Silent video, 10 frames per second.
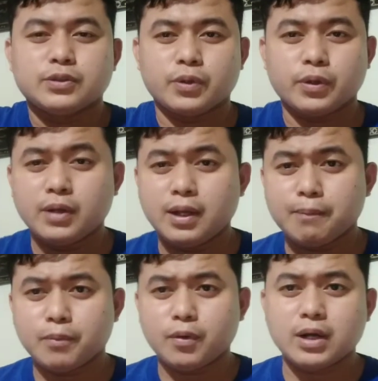So yun
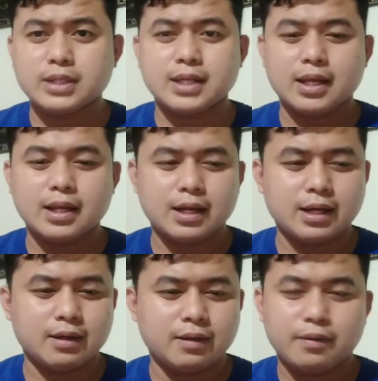lang po at
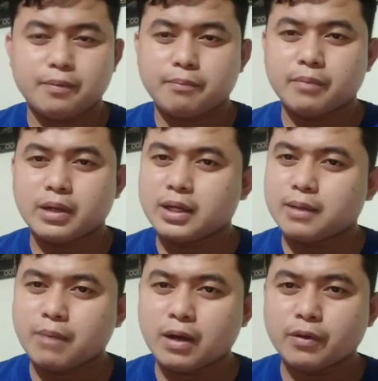sana
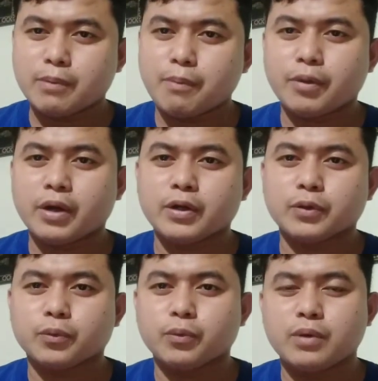may bago naman po kayong
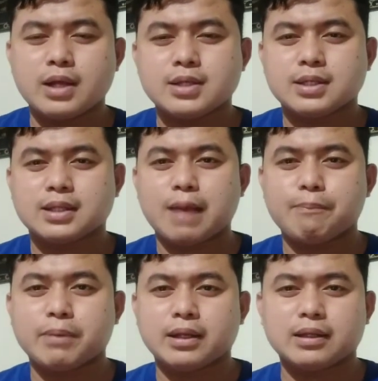natutunan sa
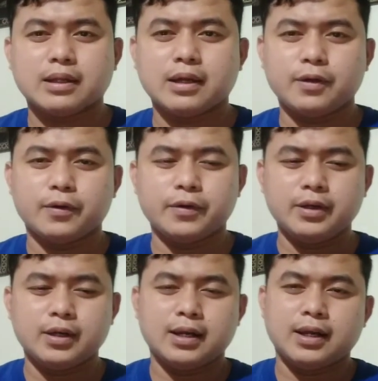topic natin ngayon.
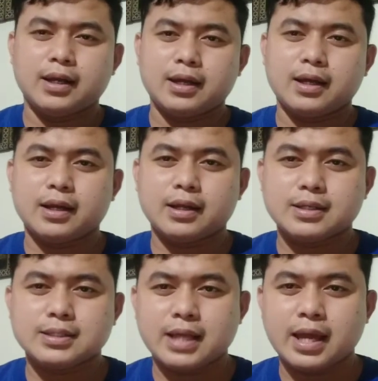
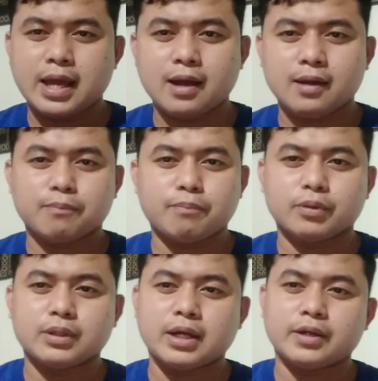And stay healthy
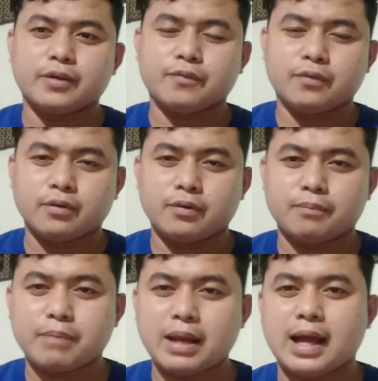po tayo po
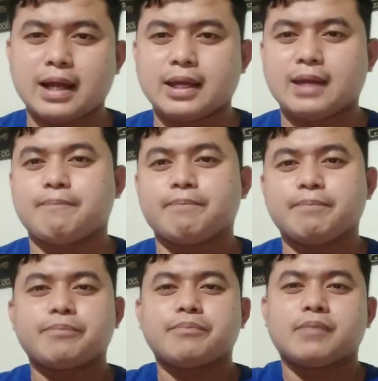palagi.
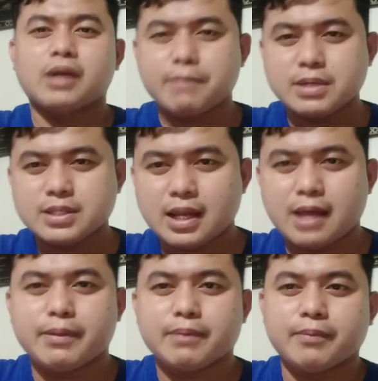Maraming
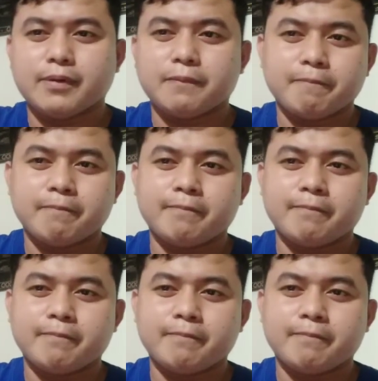salamat po.